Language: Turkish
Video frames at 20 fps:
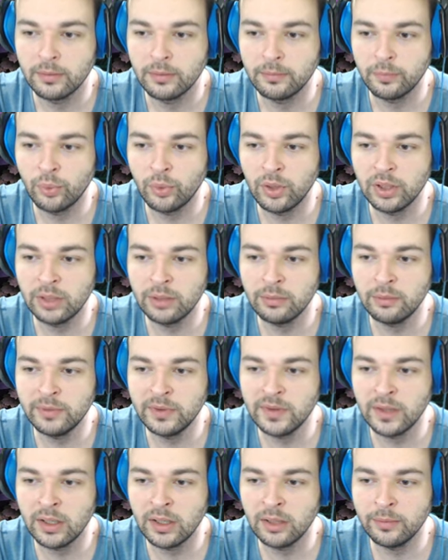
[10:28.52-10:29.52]
Bu adama
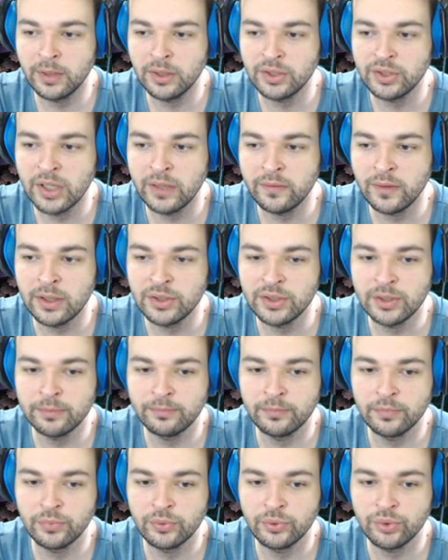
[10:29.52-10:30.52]
bir tane ben şey
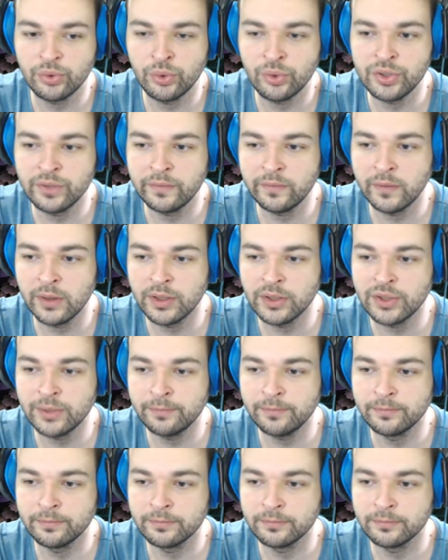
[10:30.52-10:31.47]
vereceğim. Shojin vereceğim.